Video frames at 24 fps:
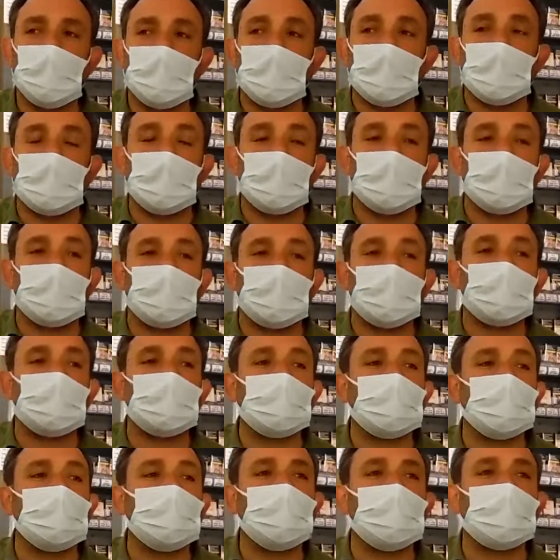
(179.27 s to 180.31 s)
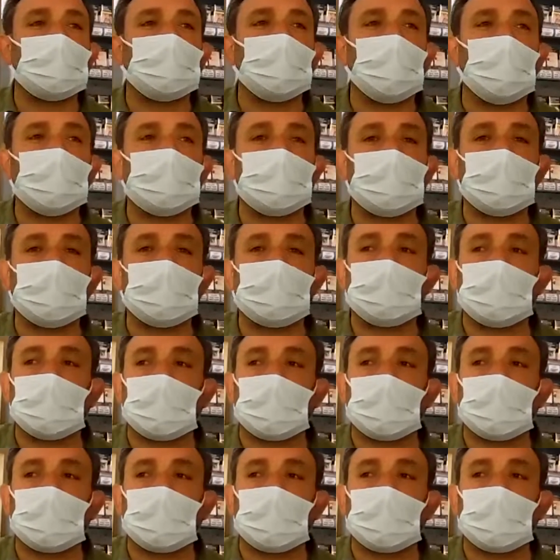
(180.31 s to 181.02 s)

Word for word: Evet. Neticede devlet bazı